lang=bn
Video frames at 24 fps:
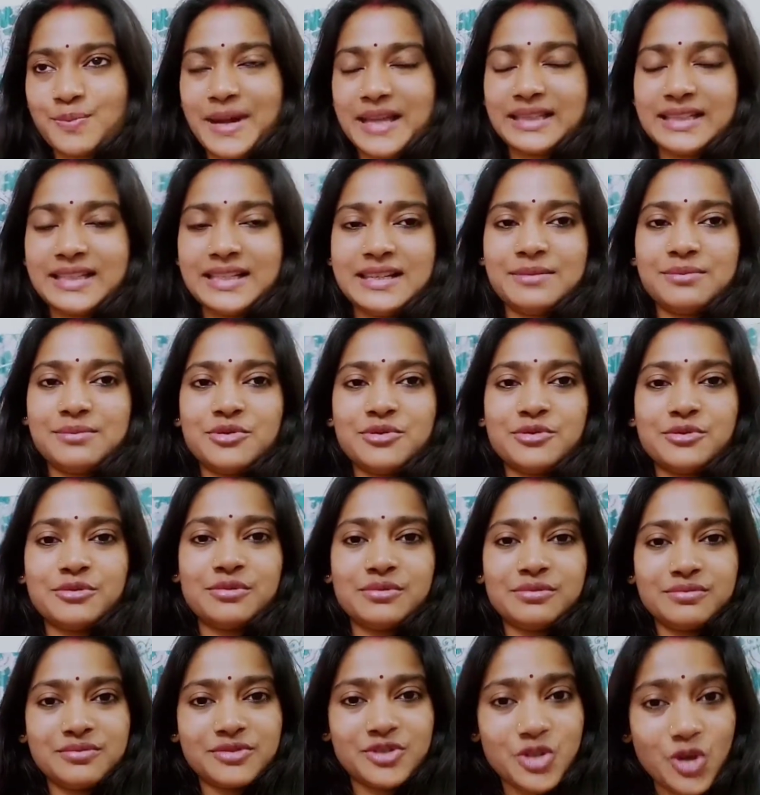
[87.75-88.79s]
পাতিলেবুর
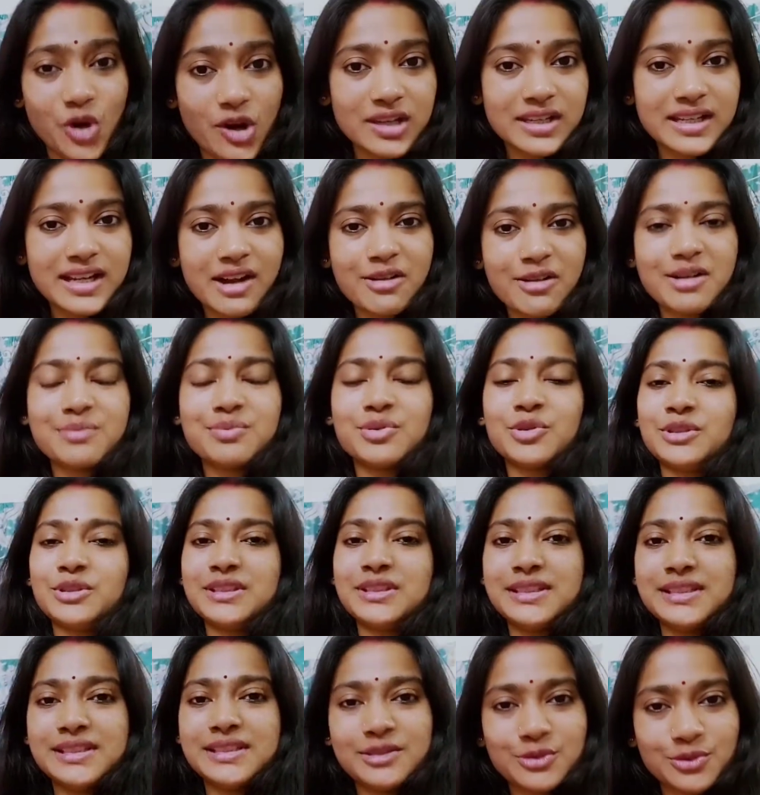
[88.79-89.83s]
জল খাওয়া
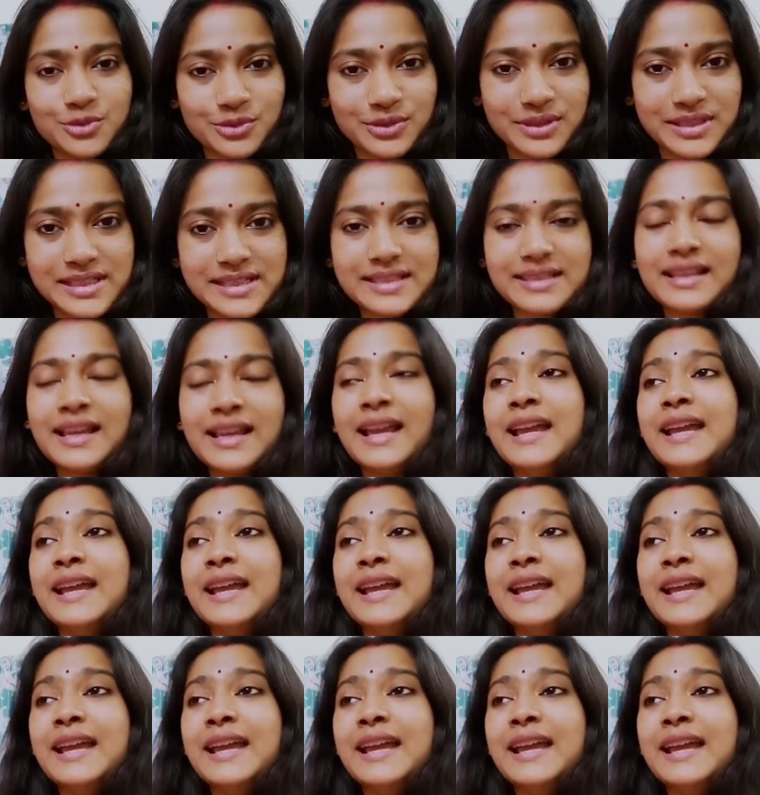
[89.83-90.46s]
প্রতিদিন উচিত